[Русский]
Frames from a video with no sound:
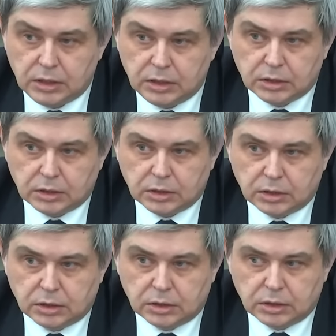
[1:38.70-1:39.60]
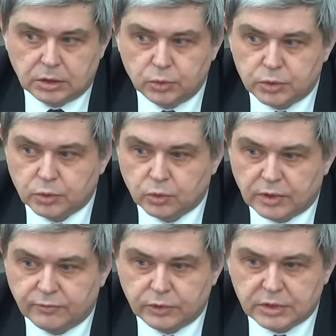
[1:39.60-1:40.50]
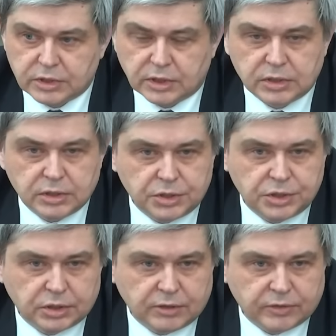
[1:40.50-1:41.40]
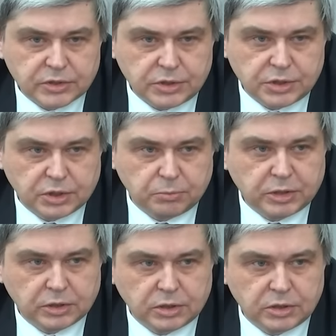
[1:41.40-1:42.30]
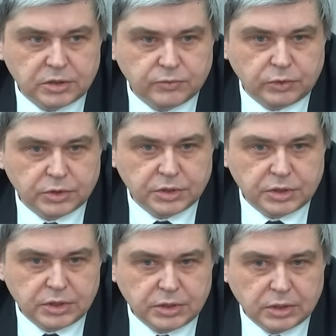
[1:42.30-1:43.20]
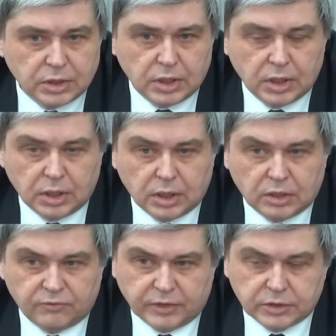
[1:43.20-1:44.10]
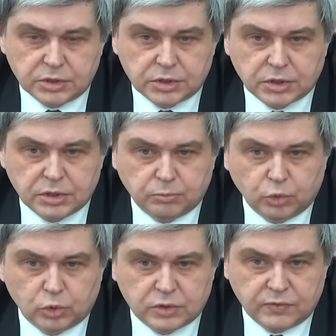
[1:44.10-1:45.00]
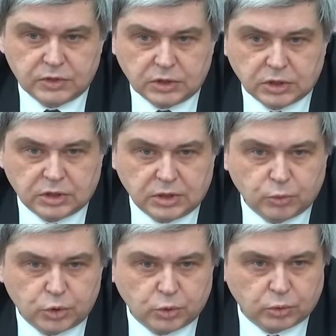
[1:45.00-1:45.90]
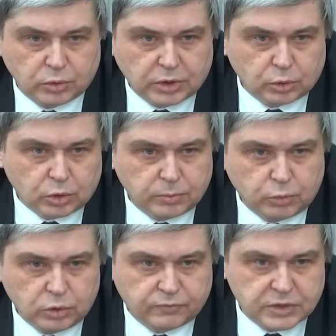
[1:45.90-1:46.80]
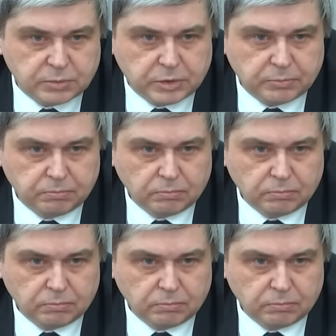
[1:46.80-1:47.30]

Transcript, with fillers: И э, люди, у кого есть разные счета в различных банках на сегодняшний день, э, фактически будут сведены к одному счету, который будет в ЦБ.